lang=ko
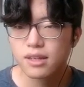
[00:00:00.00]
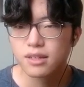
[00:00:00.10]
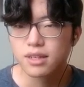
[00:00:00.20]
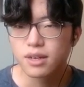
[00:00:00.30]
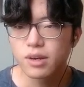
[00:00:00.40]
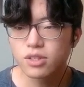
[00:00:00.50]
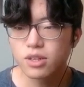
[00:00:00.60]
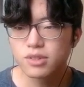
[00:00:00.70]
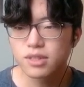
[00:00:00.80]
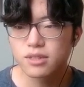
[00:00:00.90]
제가 환경
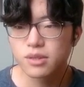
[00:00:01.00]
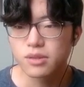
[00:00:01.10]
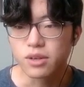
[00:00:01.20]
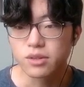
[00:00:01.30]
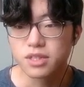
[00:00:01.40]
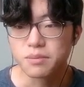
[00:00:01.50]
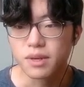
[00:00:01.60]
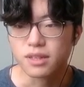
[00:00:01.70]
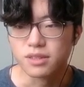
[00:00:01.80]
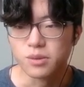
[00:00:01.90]
문제 때도 다뤘지만